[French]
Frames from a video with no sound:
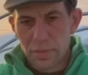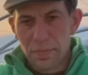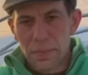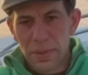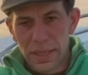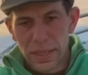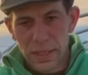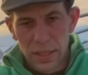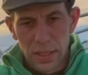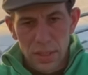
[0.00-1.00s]
ma
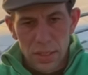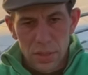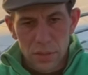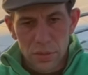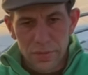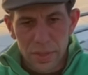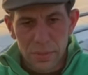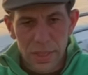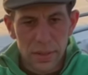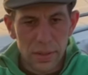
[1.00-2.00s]
plaque, je viens
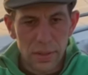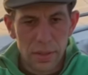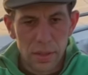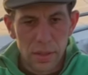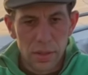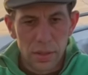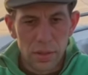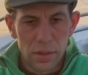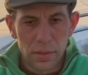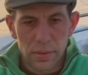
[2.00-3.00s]
mettre
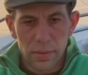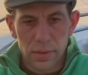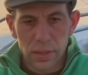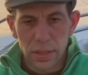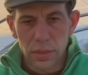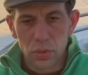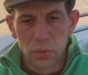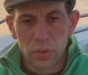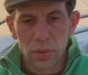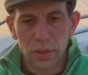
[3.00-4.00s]
dans les
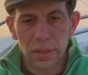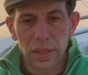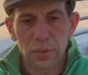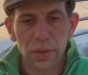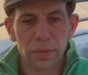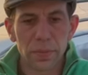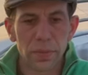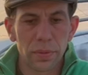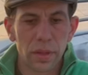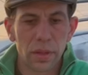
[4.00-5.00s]
trous euh, qui
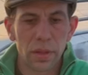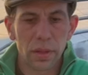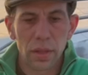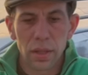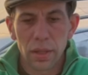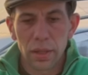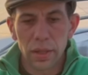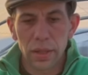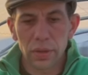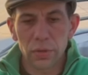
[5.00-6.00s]
correspondent.
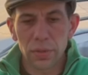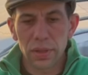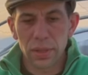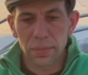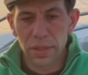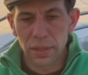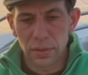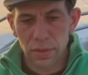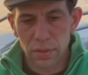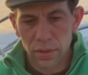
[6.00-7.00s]
Et ensuite, eh bien,
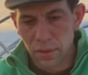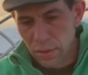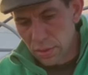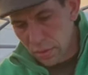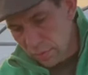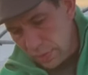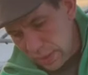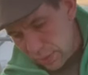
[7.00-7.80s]
voilà,